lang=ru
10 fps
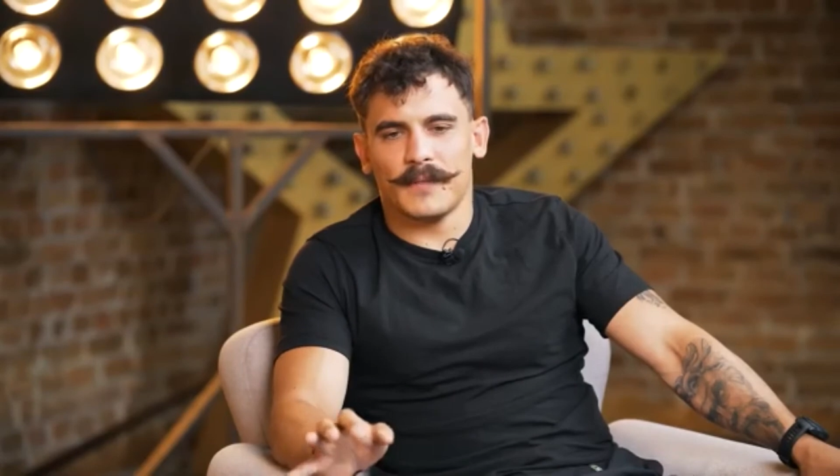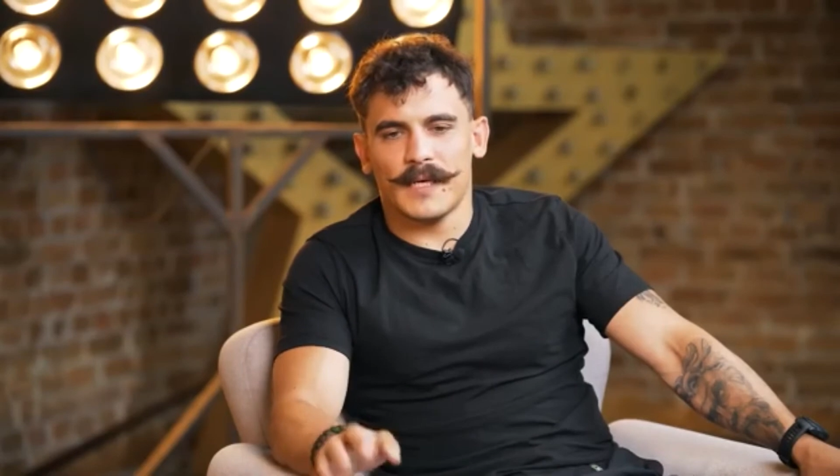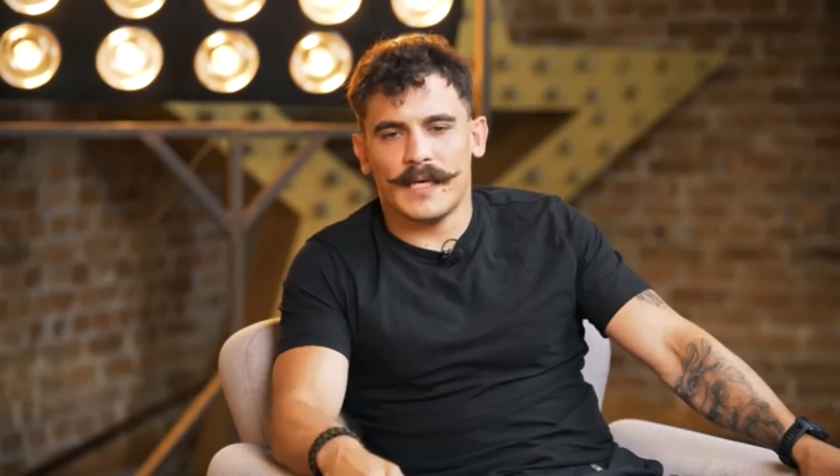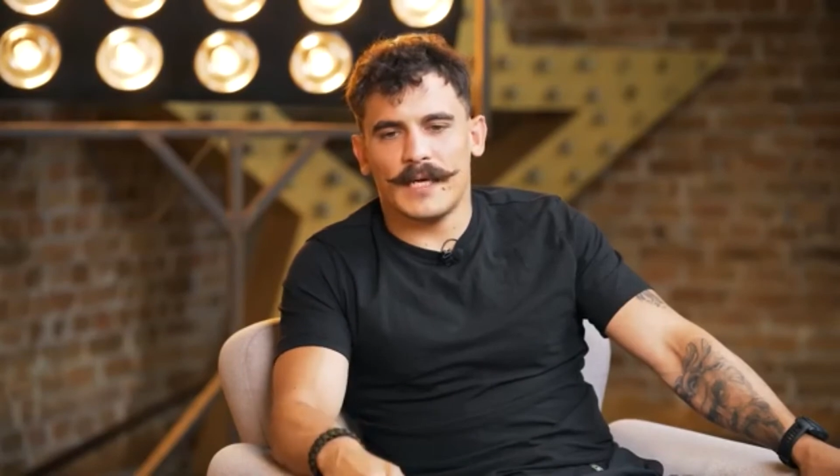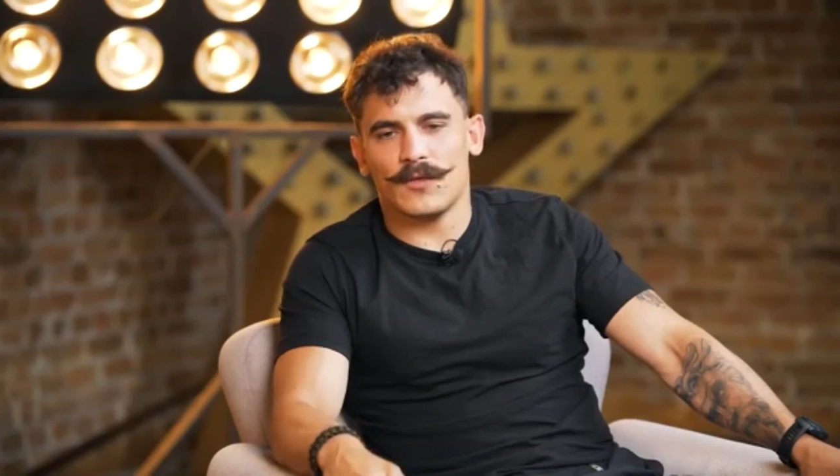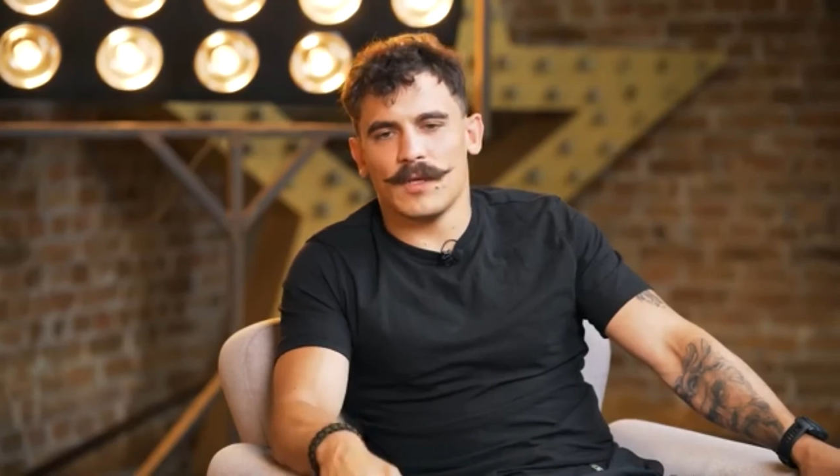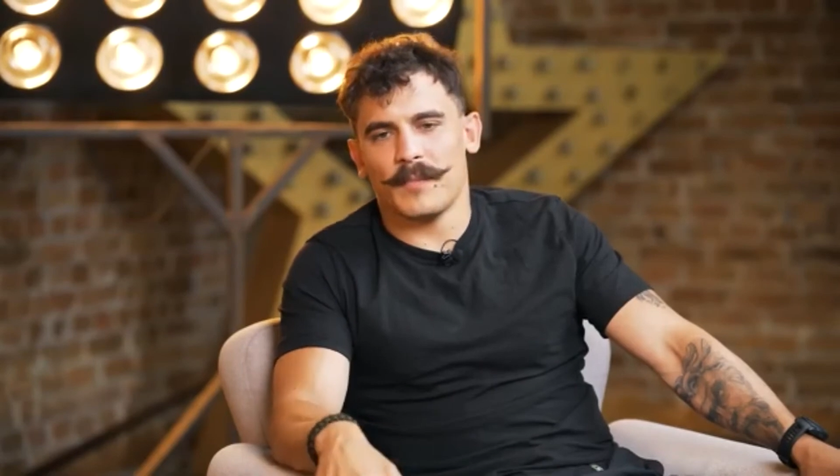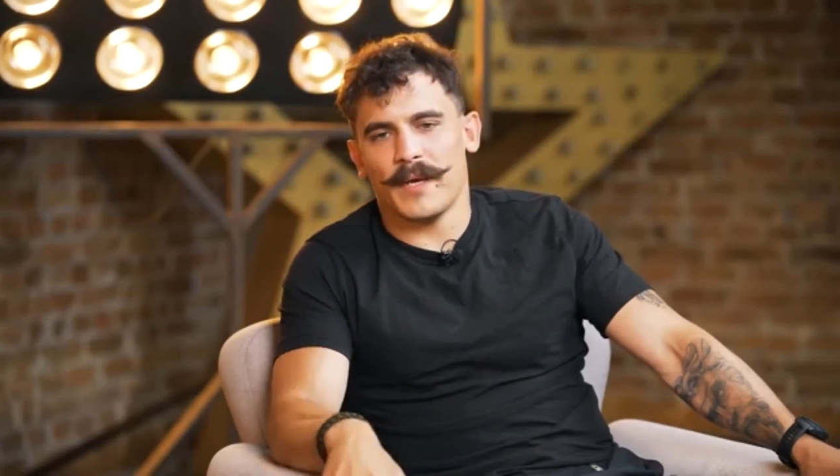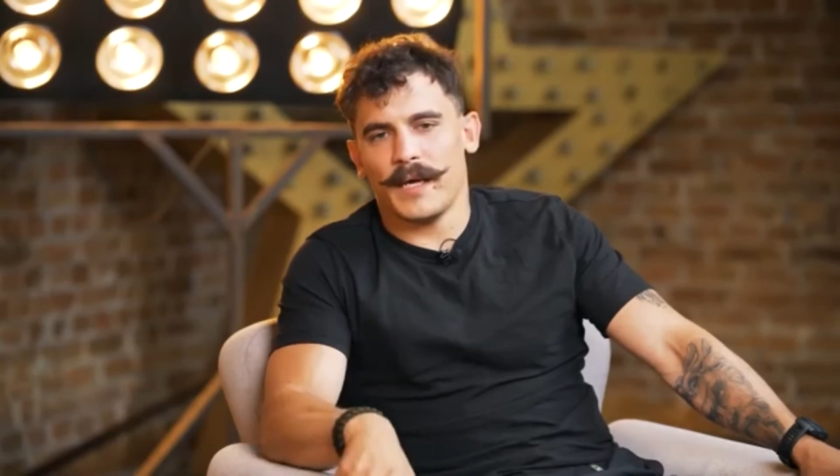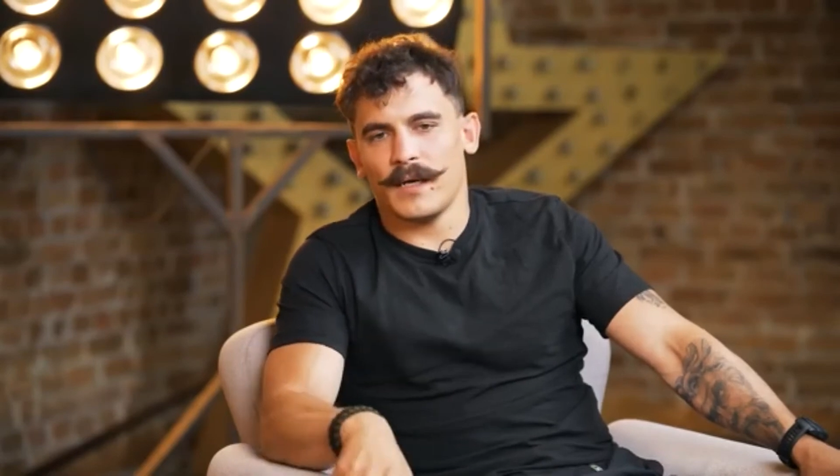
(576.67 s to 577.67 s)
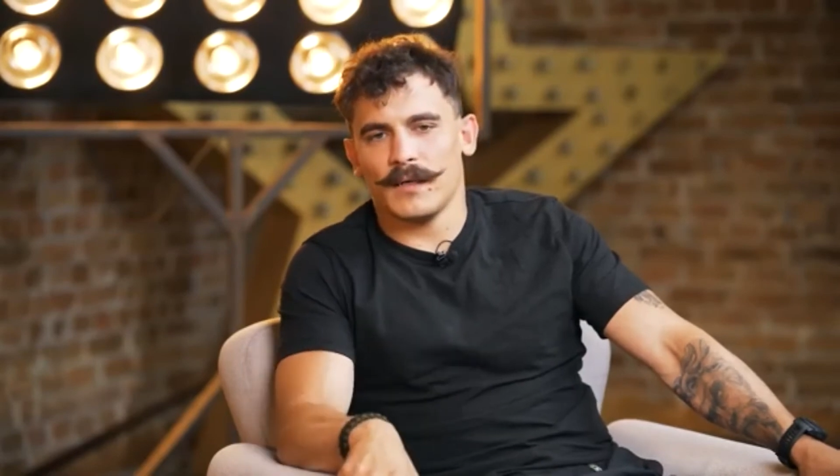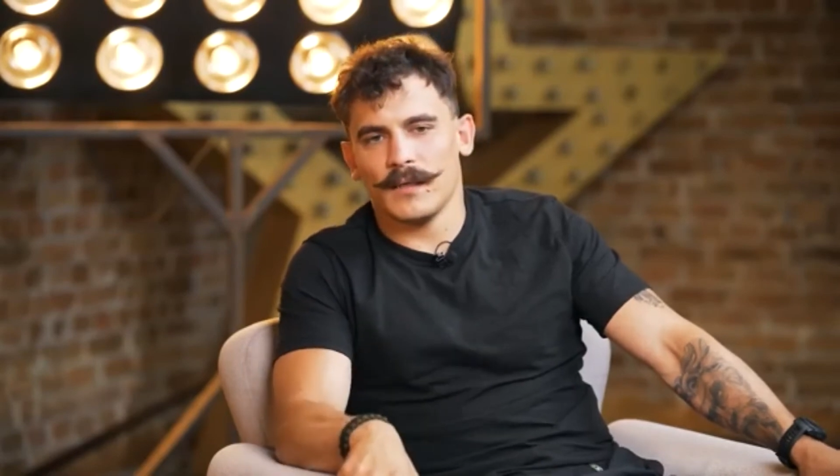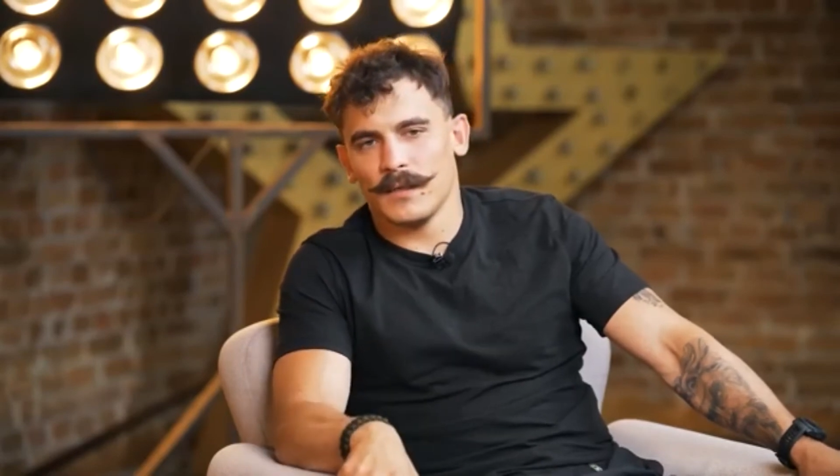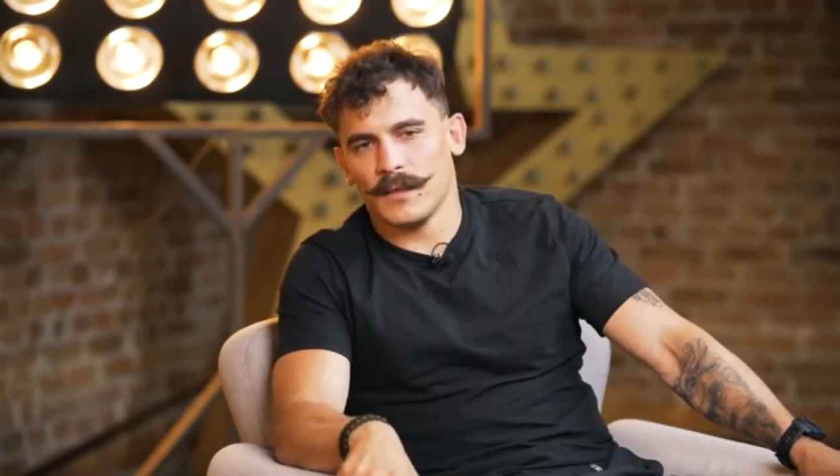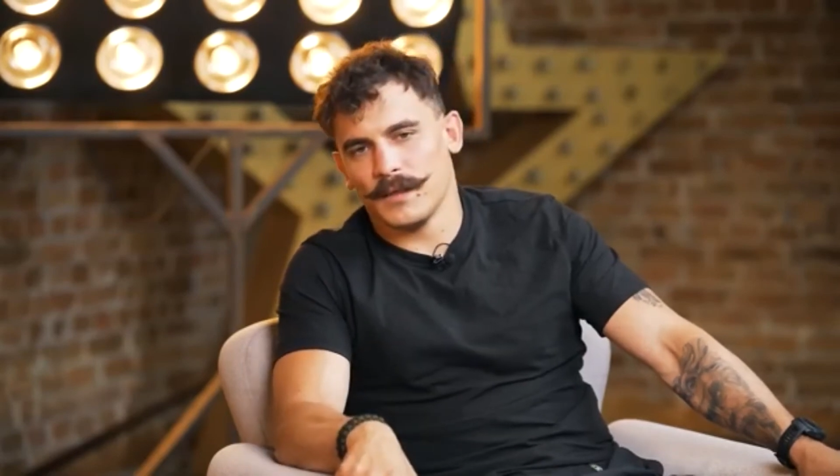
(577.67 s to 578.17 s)
когда я сюда
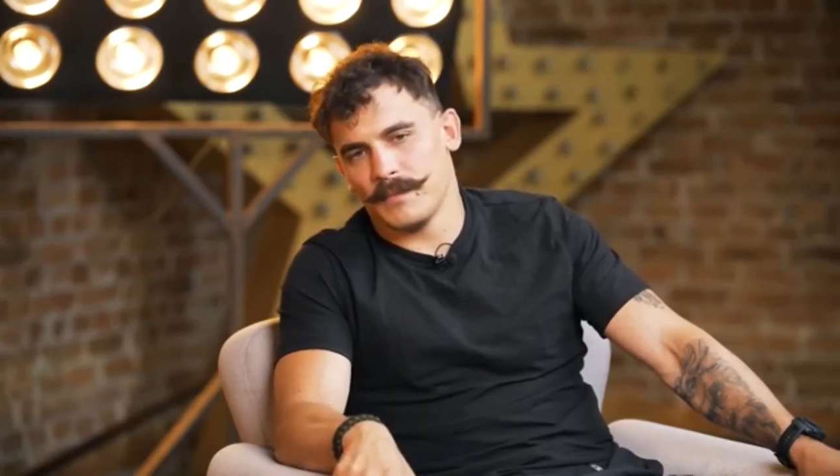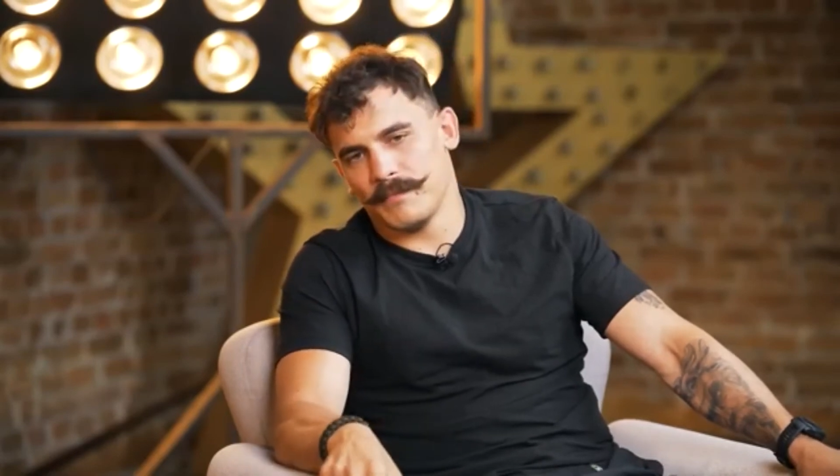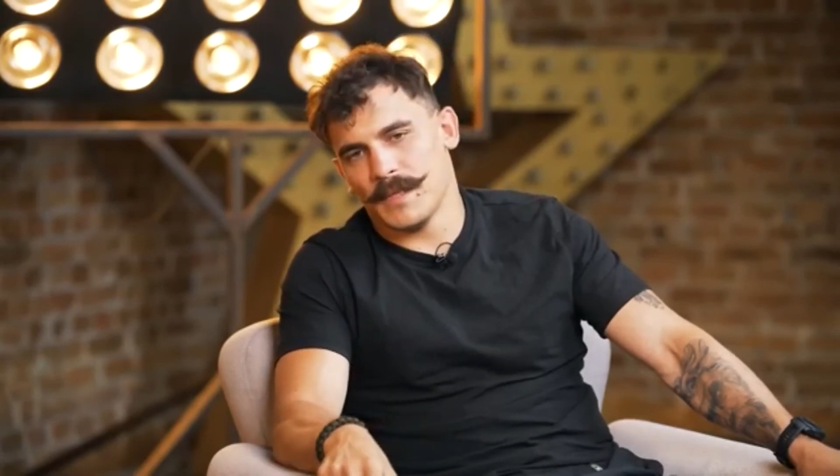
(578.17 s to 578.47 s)
приехал, э,